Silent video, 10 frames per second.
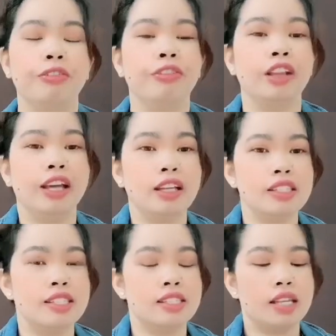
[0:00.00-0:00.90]

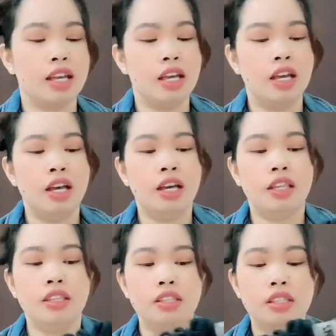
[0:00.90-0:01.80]
Plex.
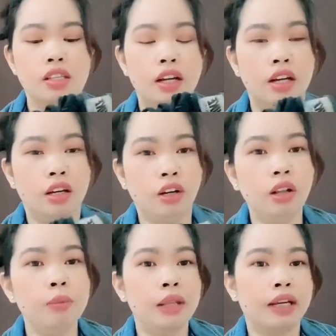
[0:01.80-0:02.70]
This is uh,
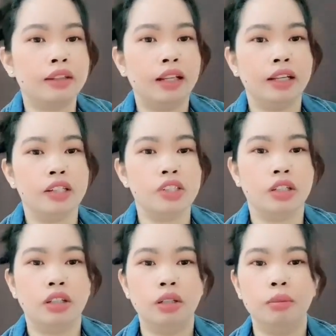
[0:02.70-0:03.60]
all black talaga siya.
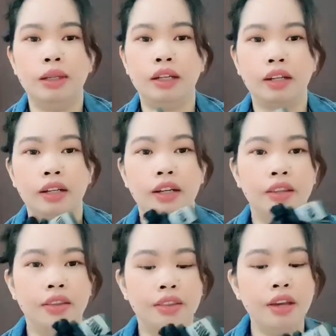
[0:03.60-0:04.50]
All black.
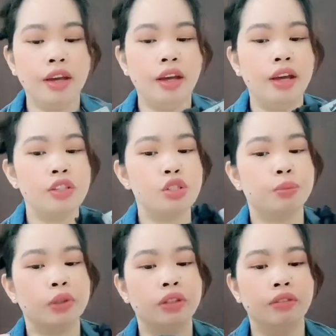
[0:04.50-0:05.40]
And then,
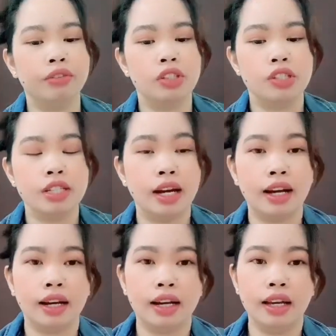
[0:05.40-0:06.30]
super comfy
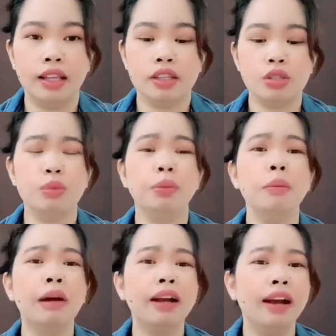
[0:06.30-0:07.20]
siya. And super
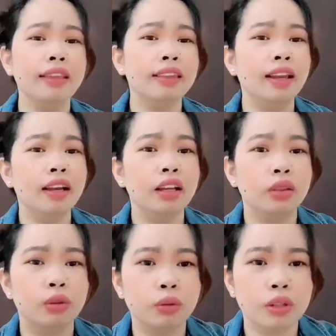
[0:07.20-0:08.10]
magaan talaga
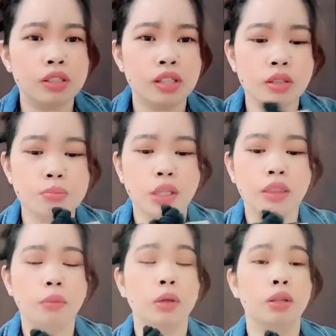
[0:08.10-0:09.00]
to. As in, bet
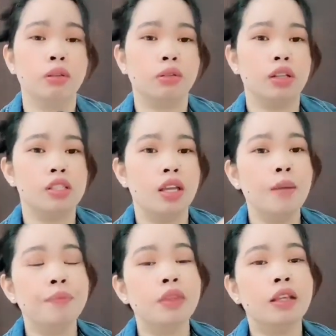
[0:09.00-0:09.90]
na bet ko to kasi
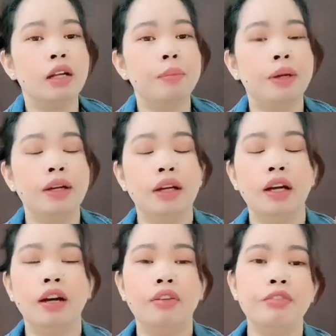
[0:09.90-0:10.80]
kapag,
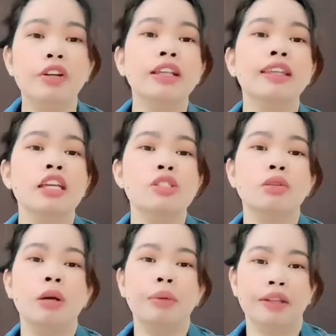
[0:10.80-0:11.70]
uh, very nice to
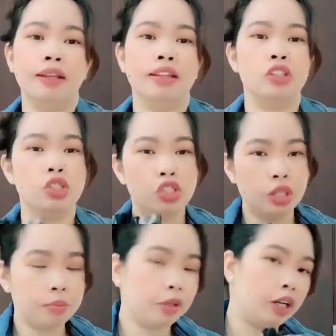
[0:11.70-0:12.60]
kapag
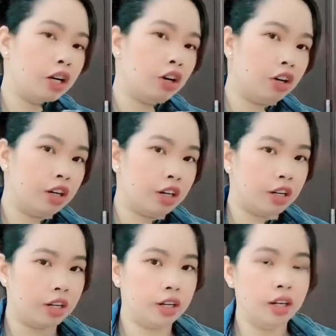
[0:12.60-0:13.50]
nag-gym ka
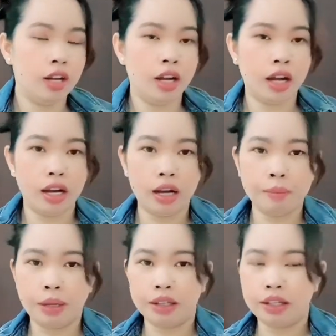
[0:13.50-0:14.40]
or uh,
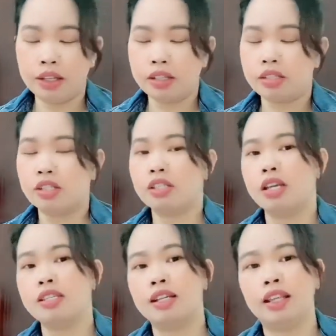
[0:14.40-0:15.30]

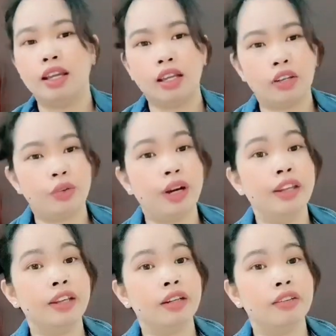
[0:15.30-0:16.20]
mag-exercise ka like
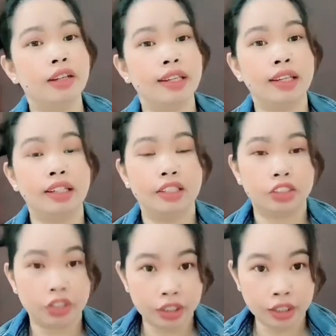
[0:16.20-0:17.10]
running, running,
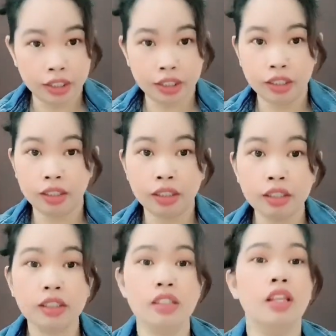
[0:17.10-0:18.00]

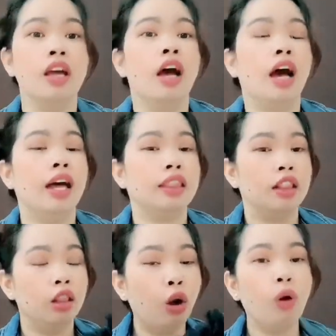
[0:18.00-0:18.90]
ganun. At
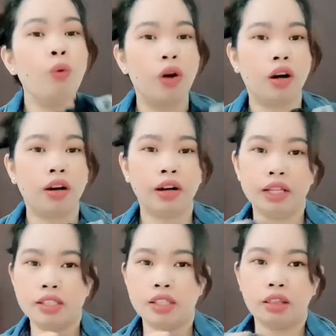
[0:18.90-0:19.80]
long walk.
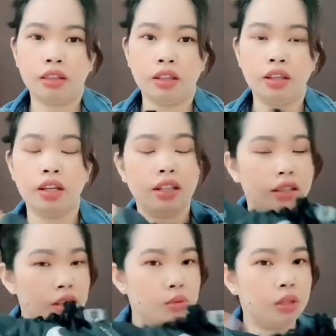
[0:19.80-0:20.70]
As it, uh,
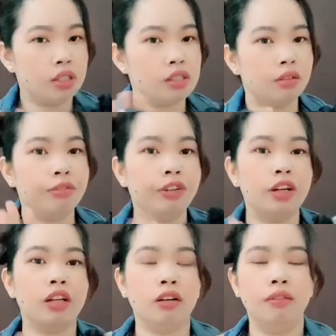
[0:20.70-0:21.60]
this one is very
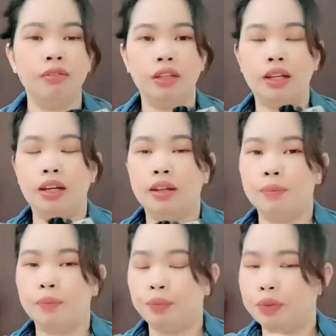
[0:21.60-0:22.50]
comfy
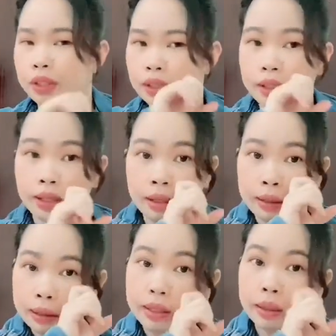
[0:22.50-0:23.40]
and
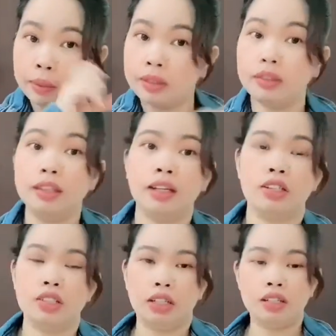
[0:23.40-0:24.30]
Uh, maganda talaga
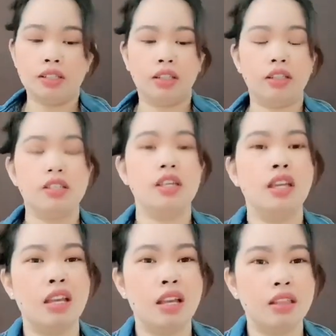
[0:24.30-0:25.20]
siya as in
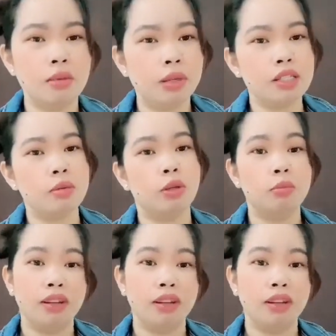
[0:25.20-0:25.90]
kasi 'di ba sabi ko mag